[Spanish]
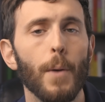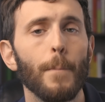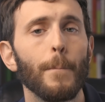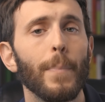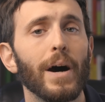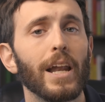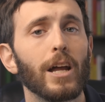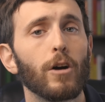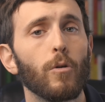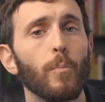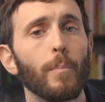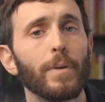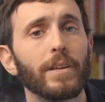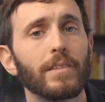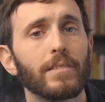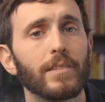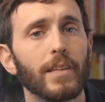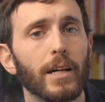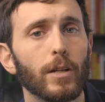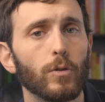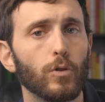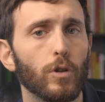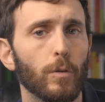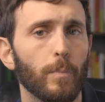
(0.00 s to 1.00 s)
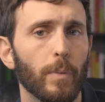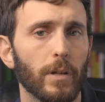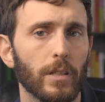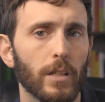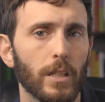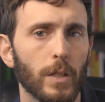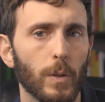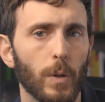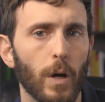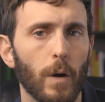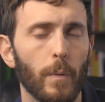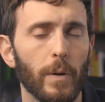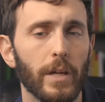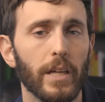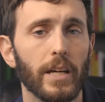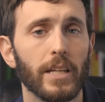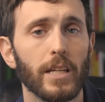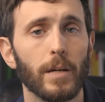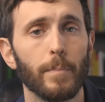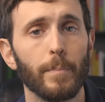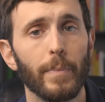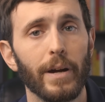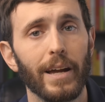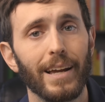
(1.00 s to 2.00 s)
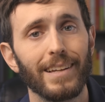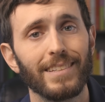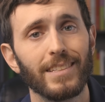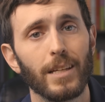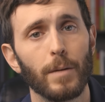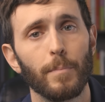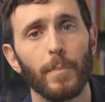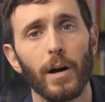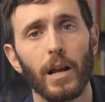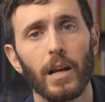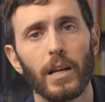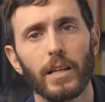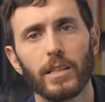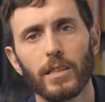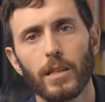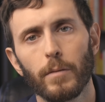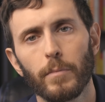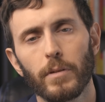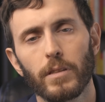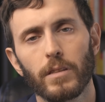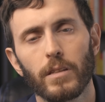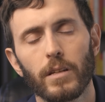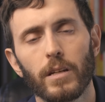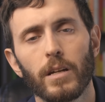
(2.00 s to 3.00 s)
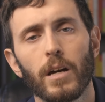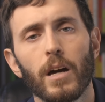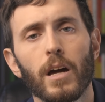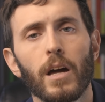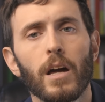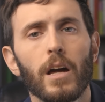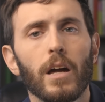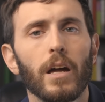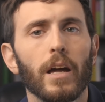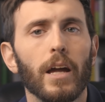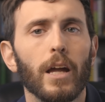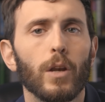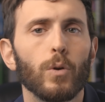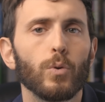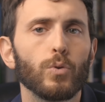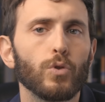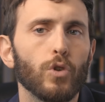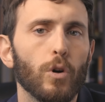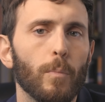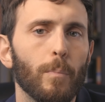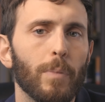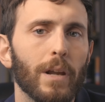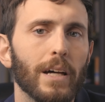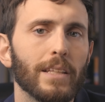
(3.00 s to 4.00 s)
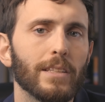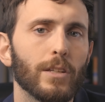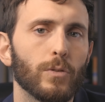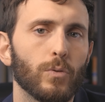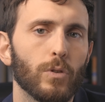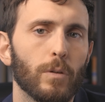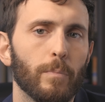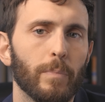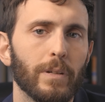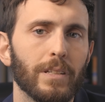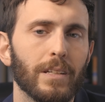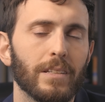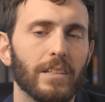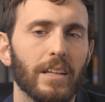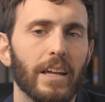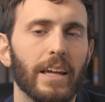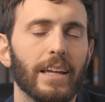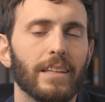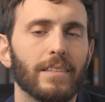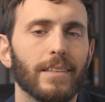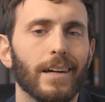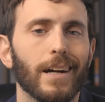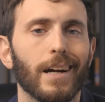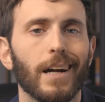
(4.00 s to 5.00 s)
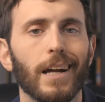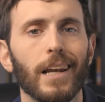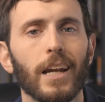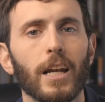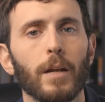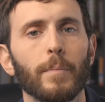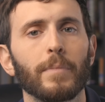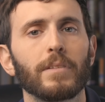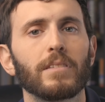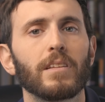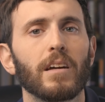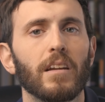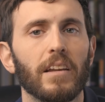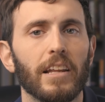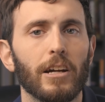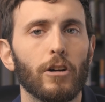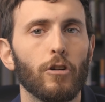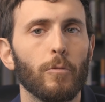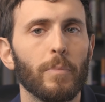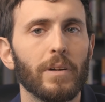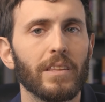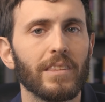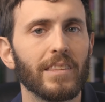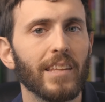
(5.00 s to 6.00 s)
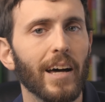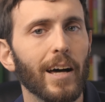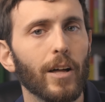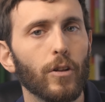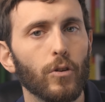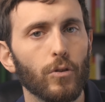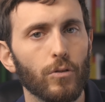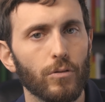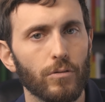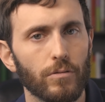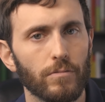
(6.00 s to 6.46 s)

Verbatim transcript: para aumentar tu expectativa de vida y envejecer más lentamente, el uso de plantas o especias está claramente recomendado.